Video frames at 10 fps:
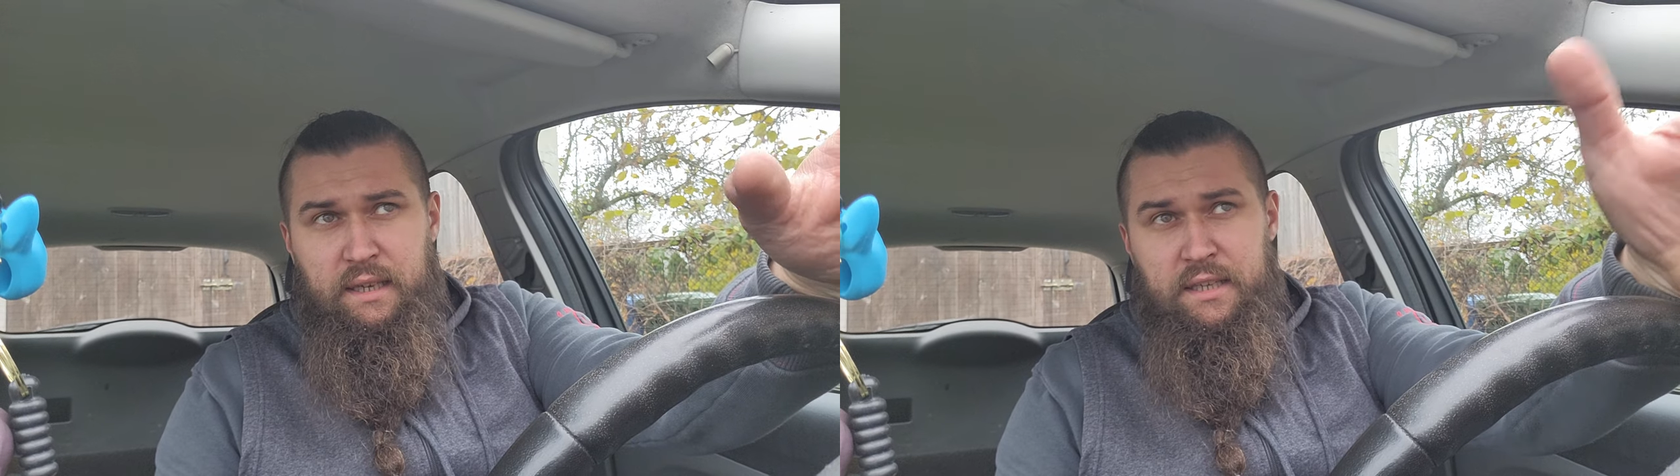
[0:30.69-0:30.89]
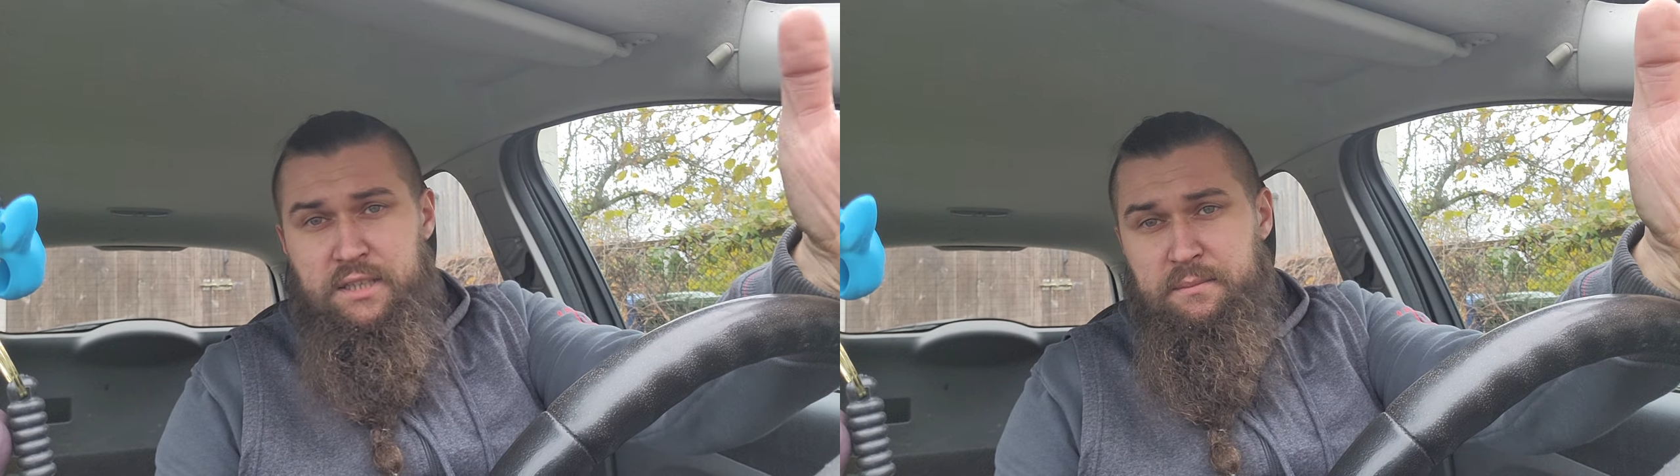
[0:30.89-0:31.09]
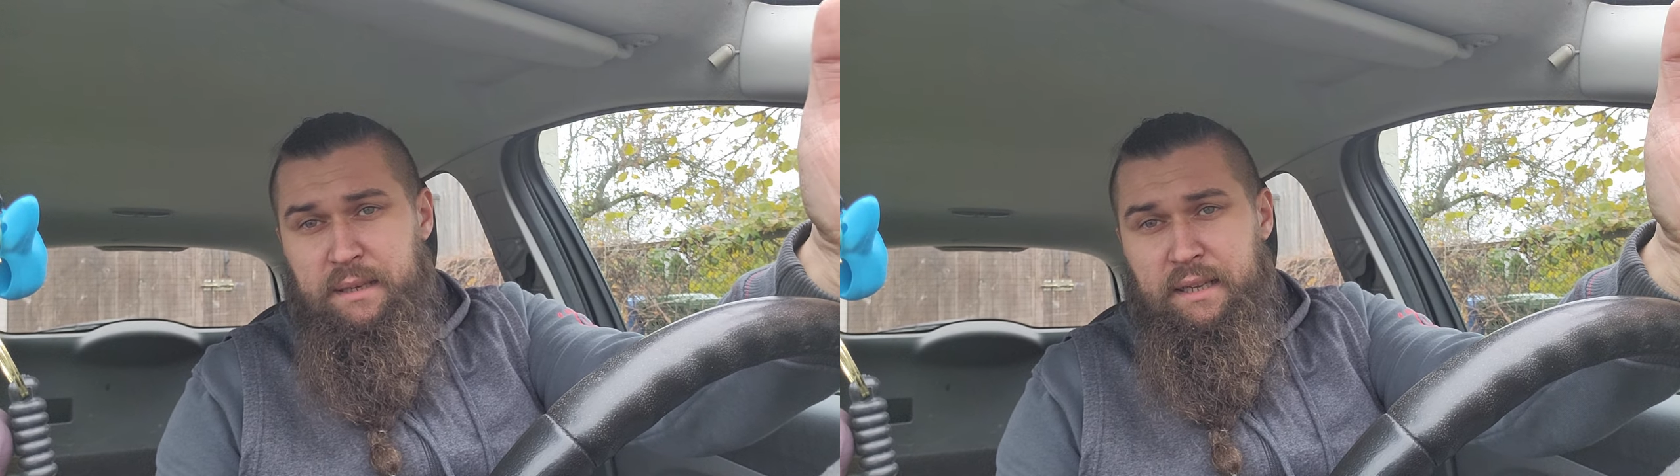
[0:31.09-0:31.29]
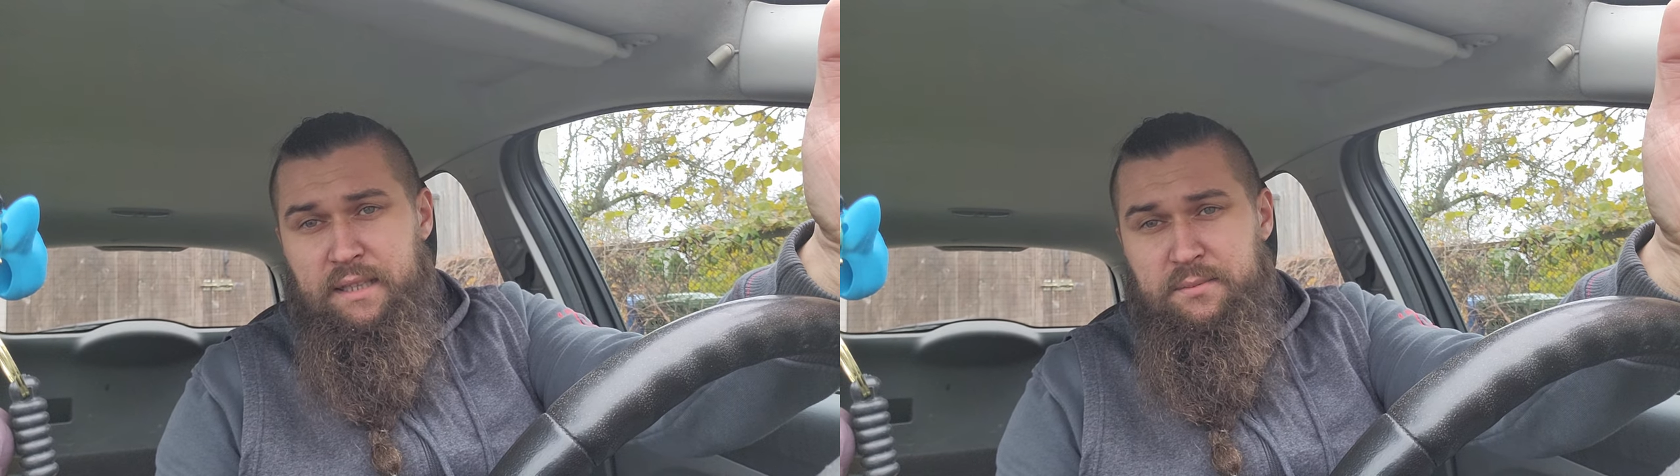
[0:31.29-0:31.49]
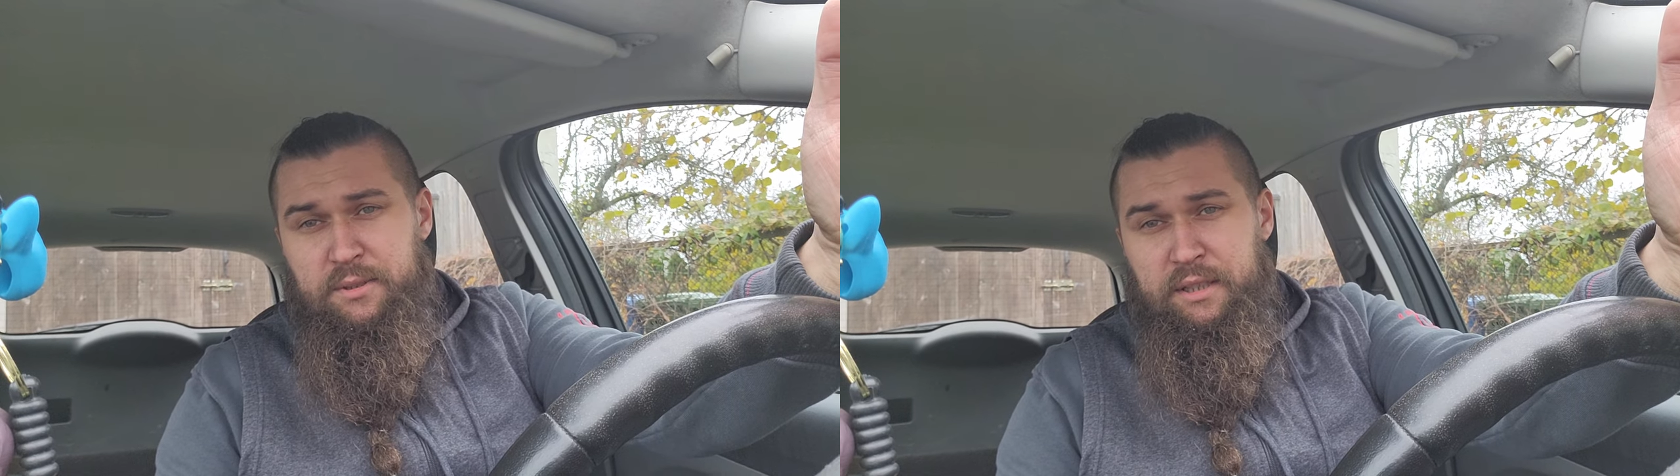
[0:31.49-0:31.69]
a że
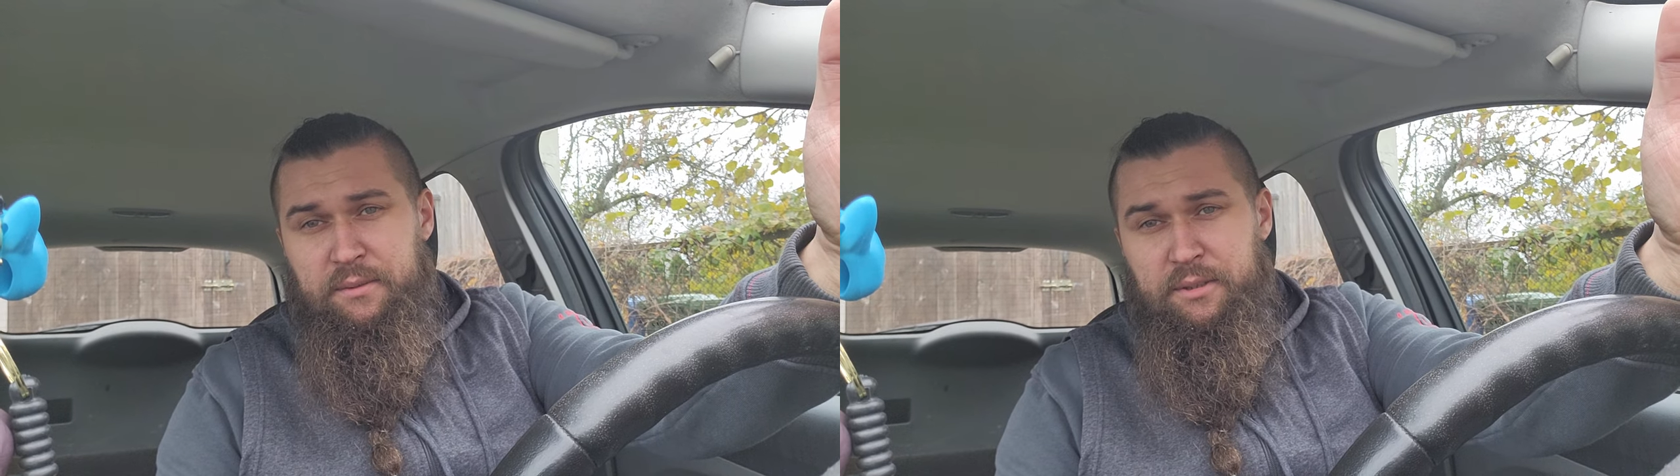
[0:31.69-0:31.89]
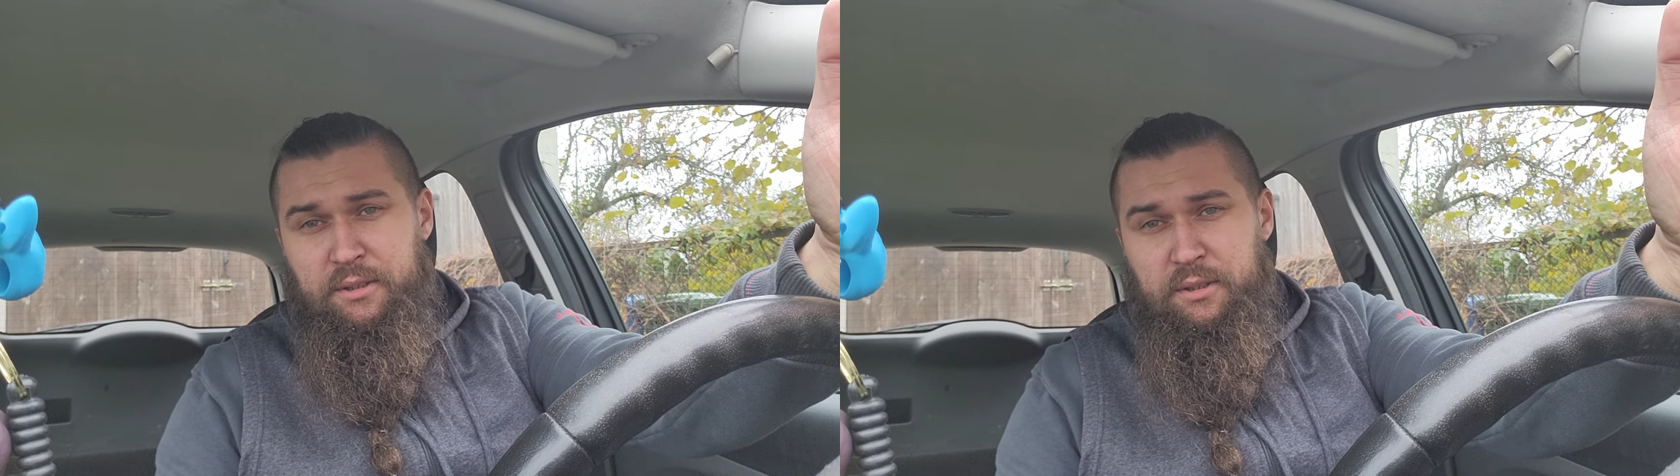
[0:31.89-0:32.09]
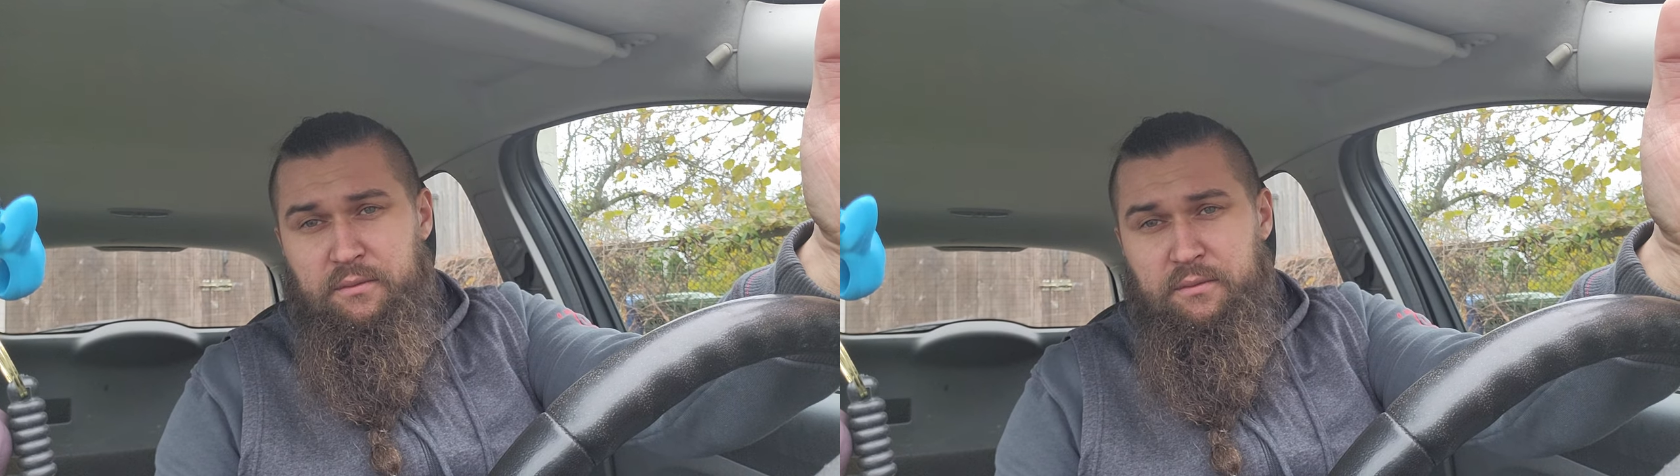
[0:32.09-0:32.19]
blachę sprzedają tylko